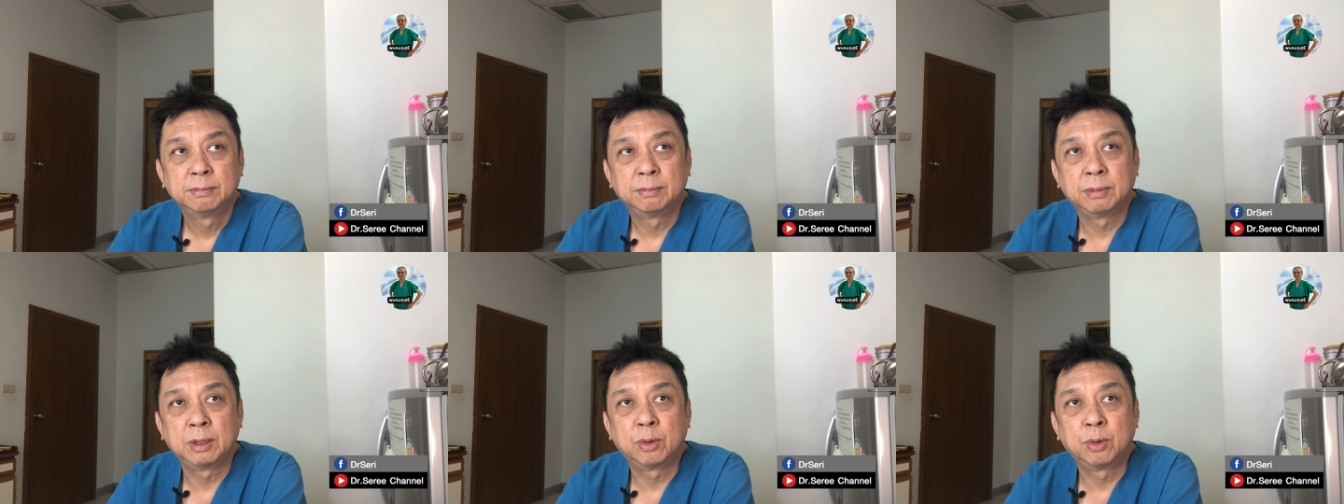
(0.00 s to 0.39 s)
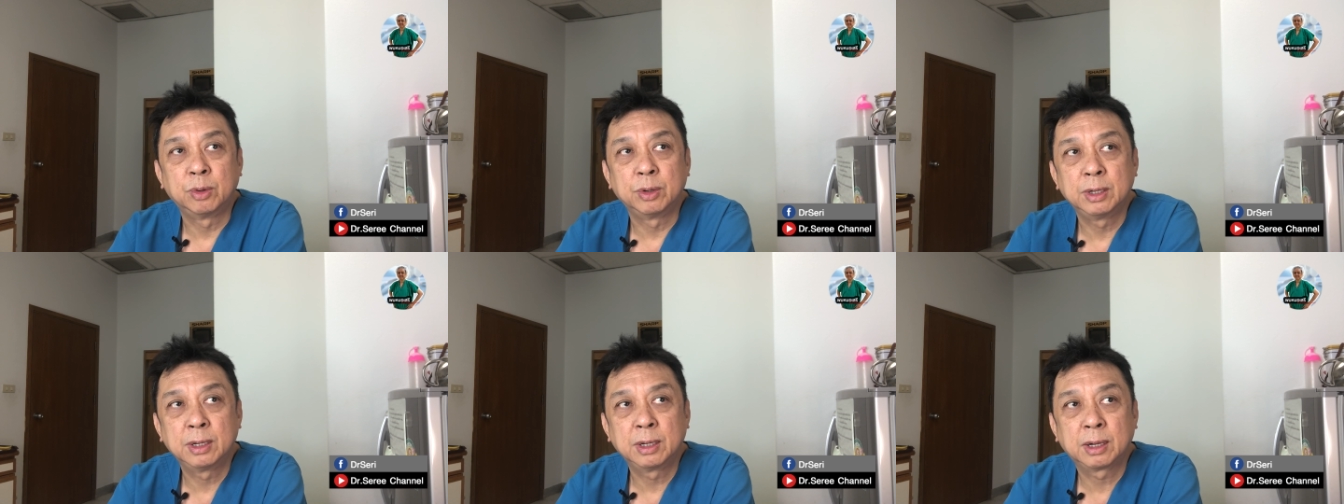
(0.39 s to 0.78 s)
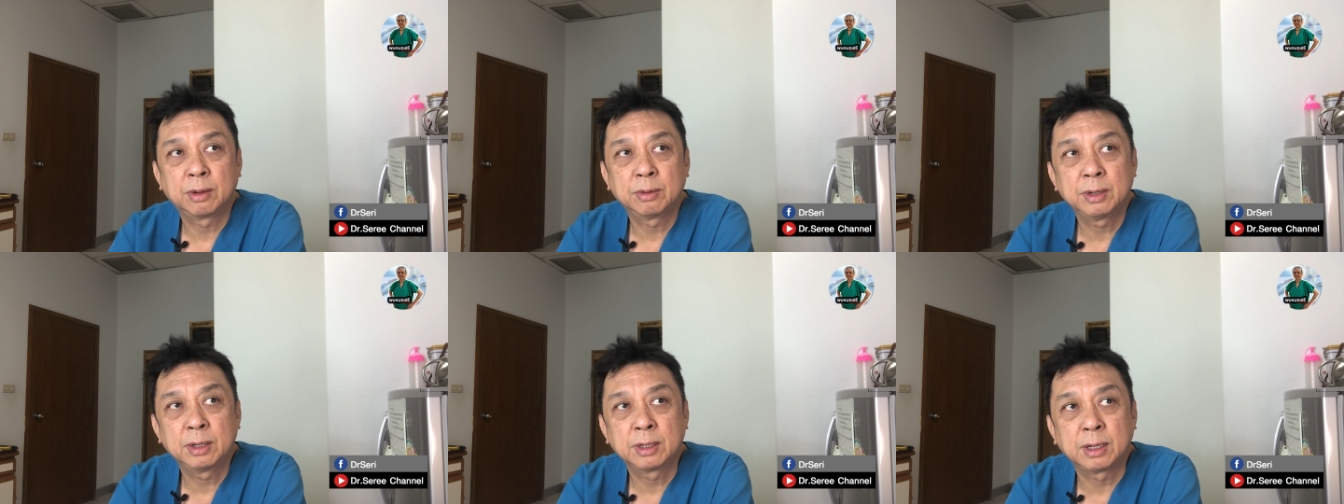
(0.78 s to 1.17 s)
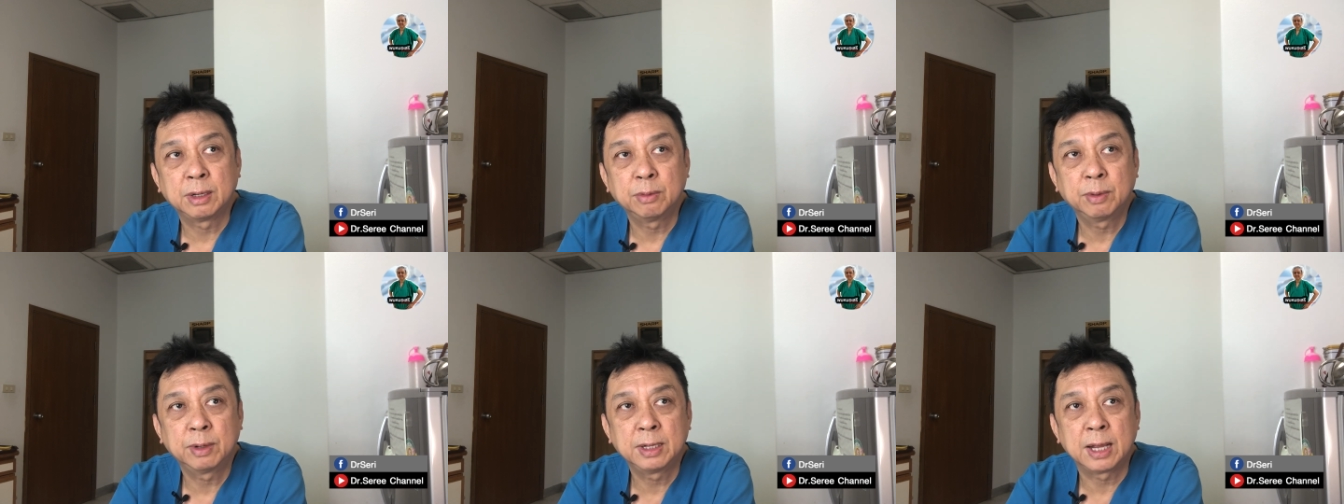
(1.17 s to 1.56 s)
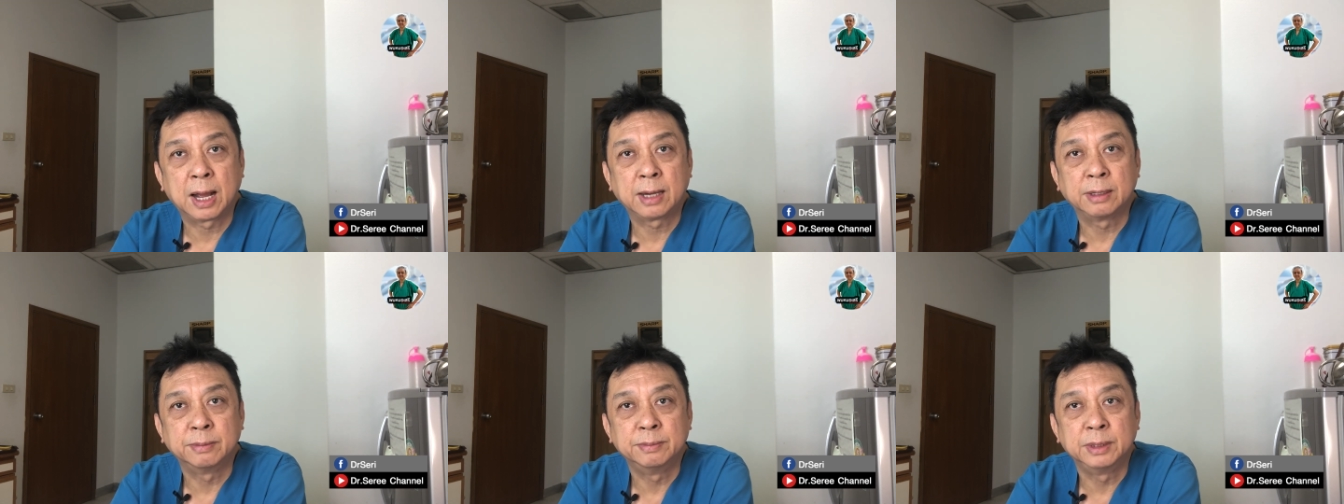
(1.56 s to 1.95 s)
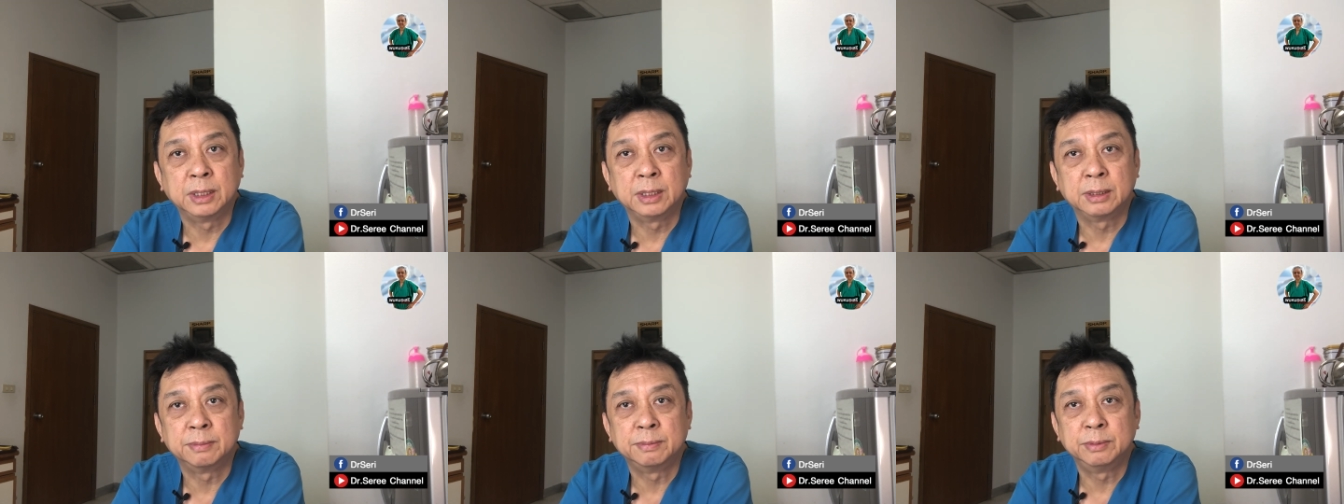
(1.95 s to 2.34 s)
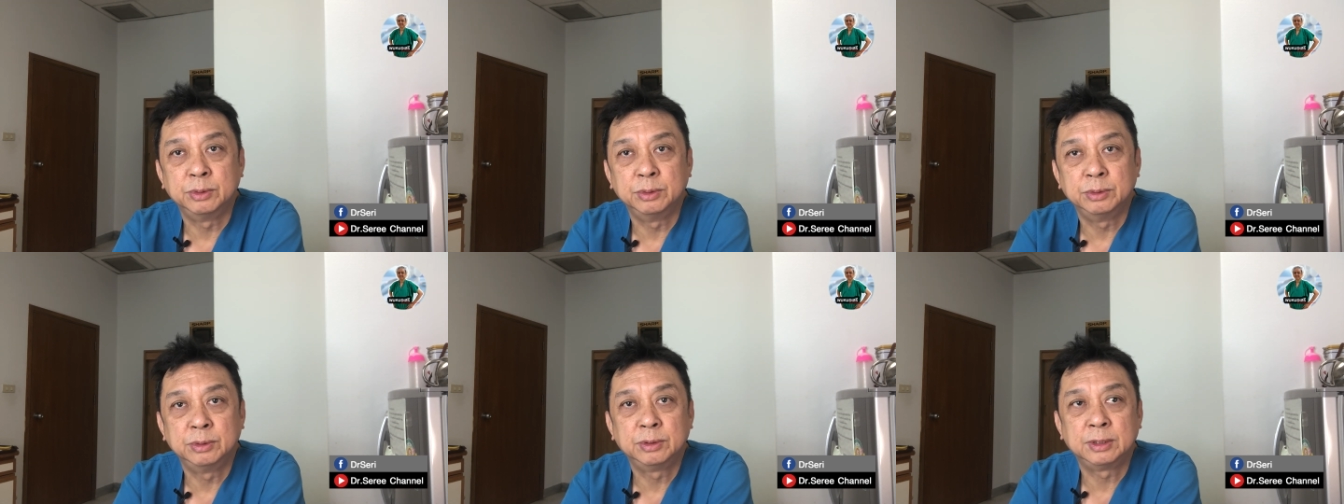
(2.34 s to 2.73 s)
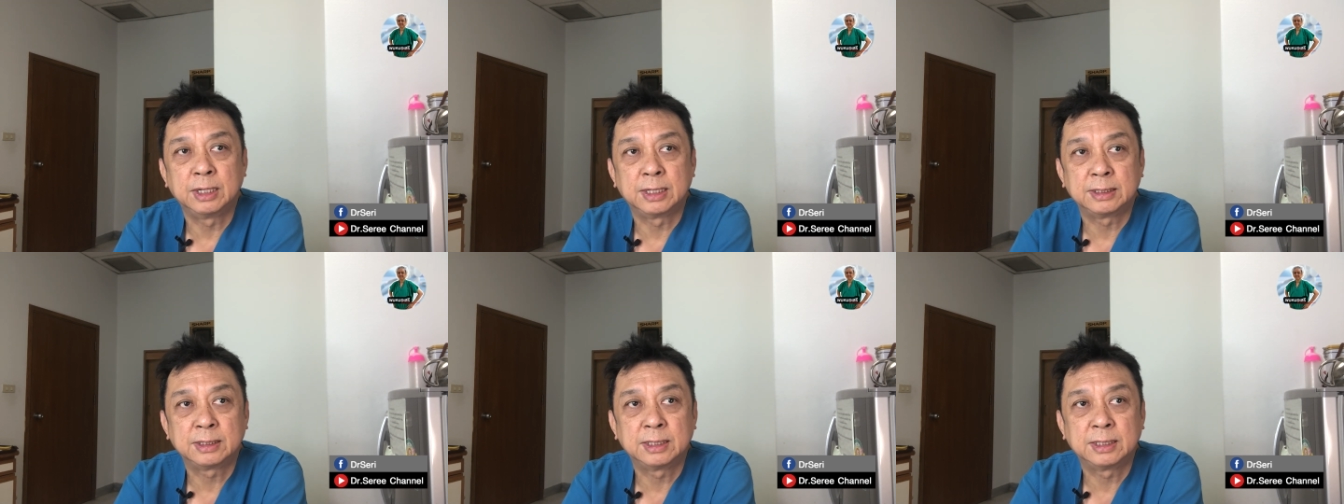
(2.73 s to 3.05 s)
บางคนเนี่ยเขายังคิดว่ายาเดิมๆยัง